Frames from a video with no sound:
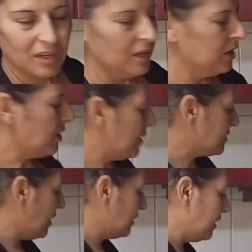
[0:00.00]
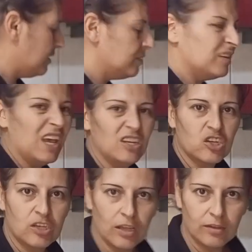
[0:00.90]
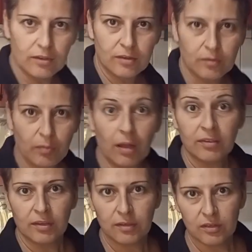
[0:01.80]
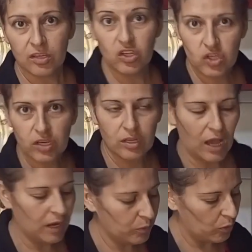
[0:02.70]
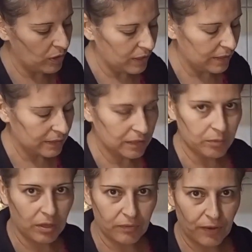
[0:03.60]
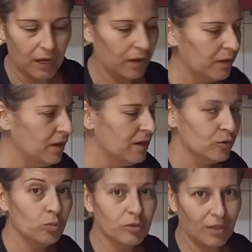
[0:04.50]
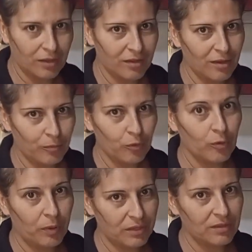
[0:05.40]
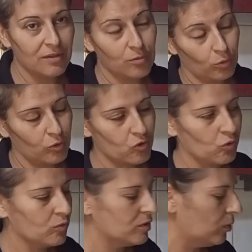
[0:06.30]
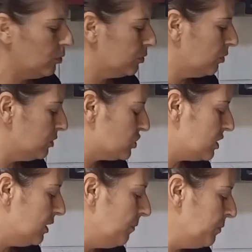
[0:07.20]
kars hangelidir, eriştedir, mantıdır, içli yani böyle kıymalı falan, yumurtalı da yapıyorum patatesli o da çok güzel oluyor içli.